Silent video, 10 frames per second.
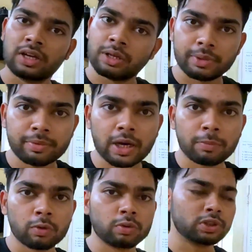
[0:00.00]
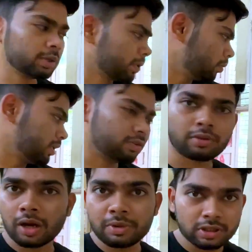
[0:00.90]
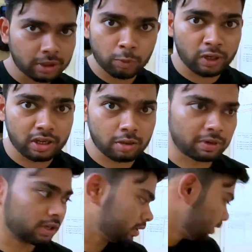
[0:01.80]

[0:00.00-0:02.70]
मे भी आप लोगों को दे पाऊँ बट अभी तक वो नहीं कर पाया